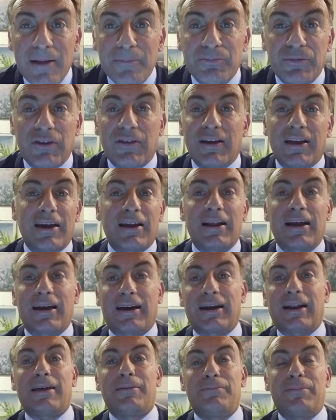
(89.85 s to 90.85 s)
di vedere il
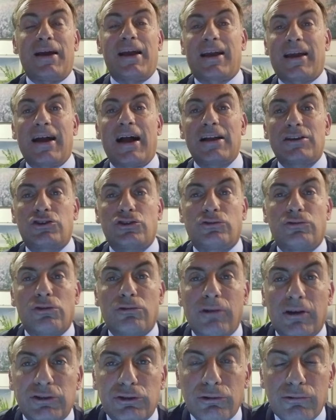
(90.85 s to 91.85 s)
gran bel calcio
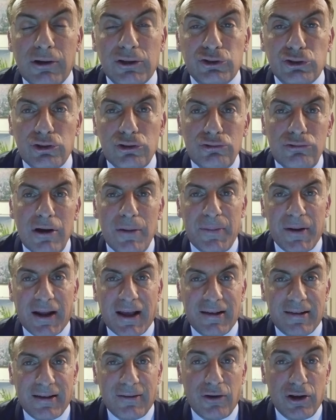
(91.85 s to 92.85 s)
col 4-4-2
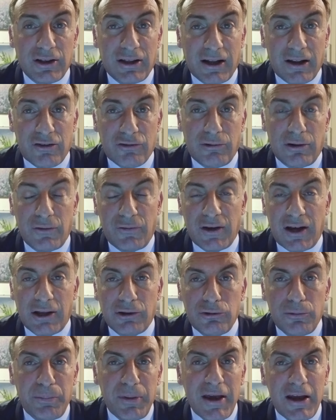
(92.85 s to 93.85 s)
perché stavolta era
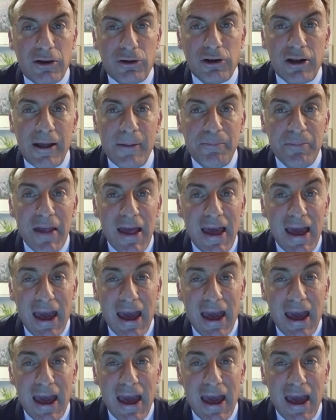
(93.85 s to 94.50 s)
squalificato Piccoli,